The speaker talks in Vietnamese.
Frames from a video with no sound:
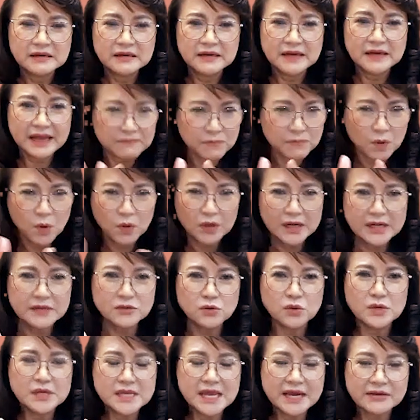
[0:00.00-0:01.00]
là một cái
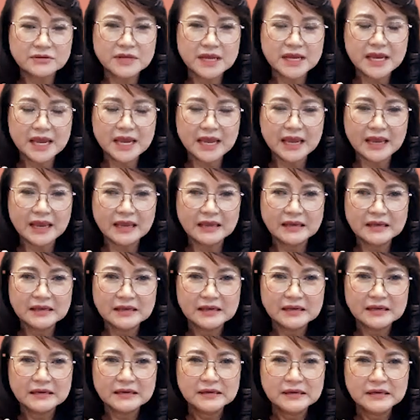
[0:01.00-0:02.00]
chuyển giao thế hệ
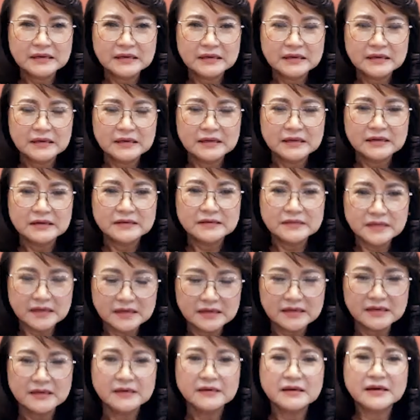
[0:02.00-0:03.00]
nhưng
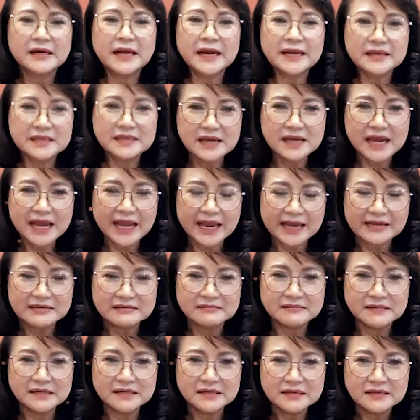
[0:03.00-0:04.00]
cái thứ hai
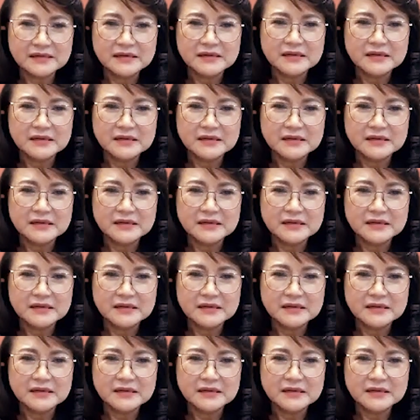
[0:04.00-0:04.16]
nữa